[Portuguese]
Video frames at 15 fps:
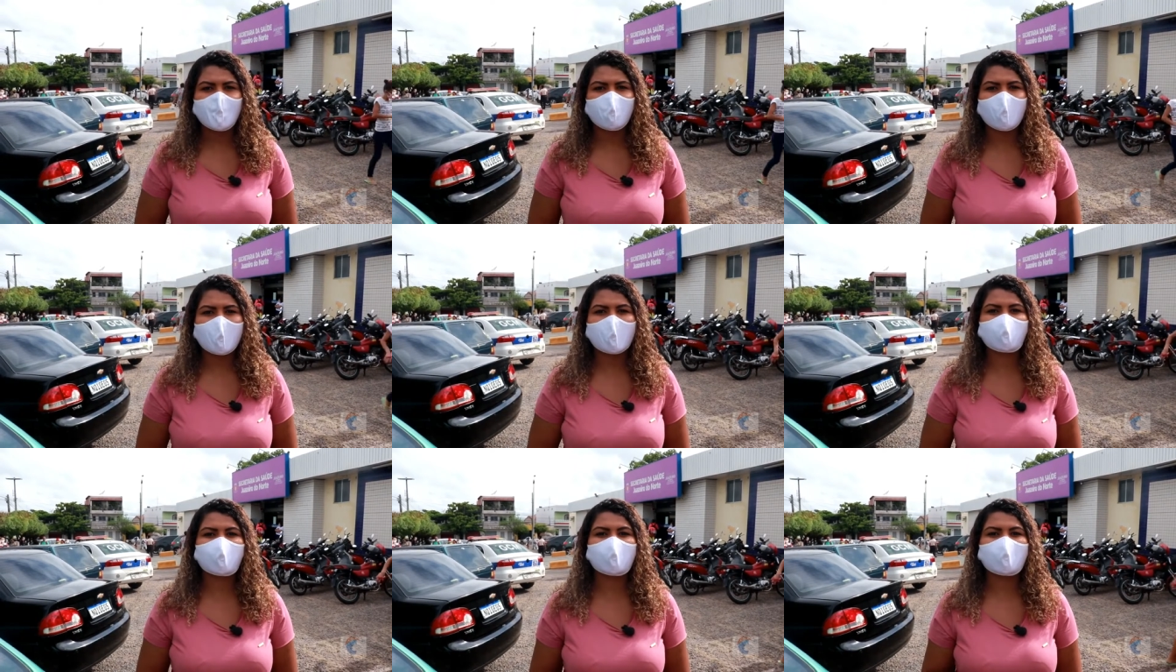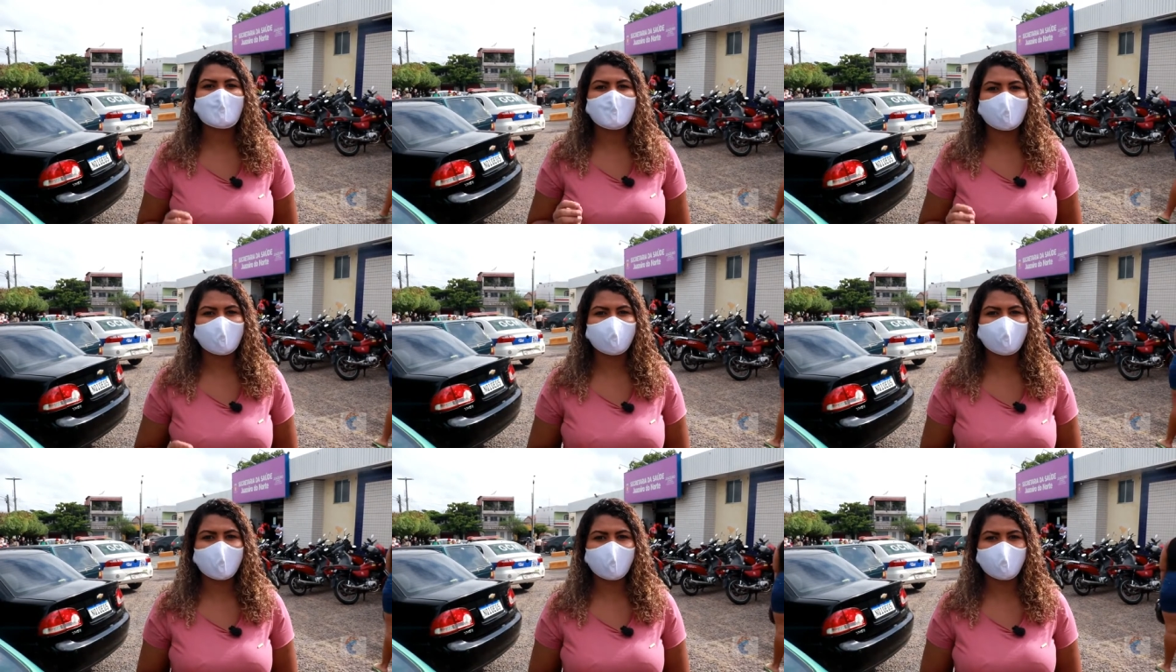basta
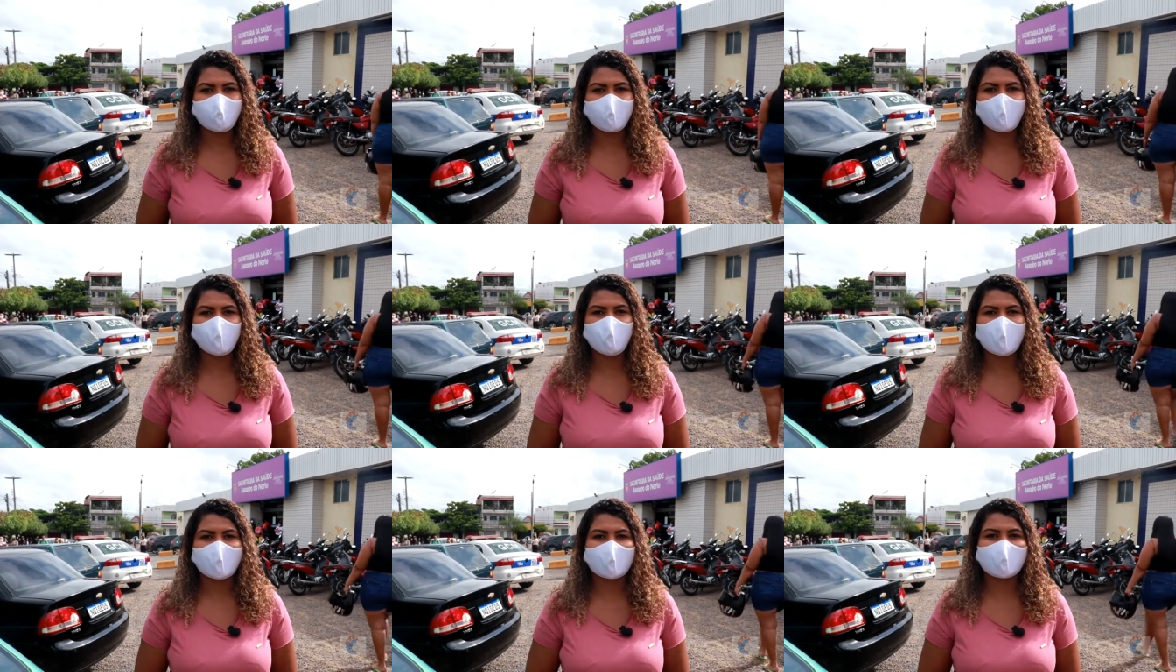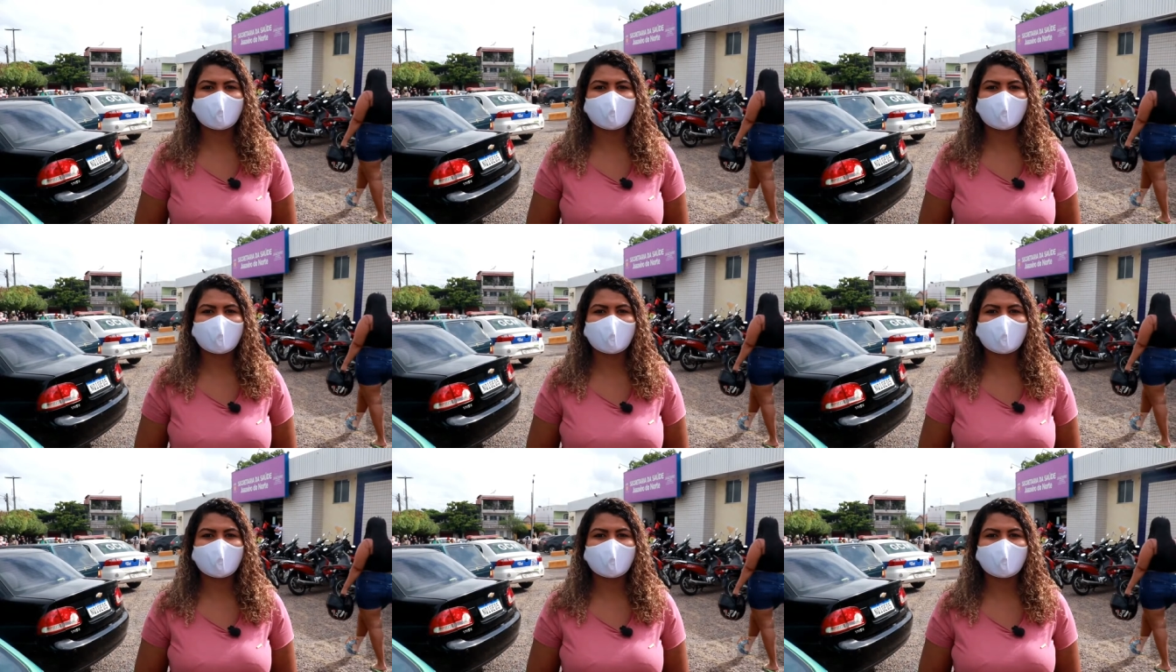enviar um e-mail para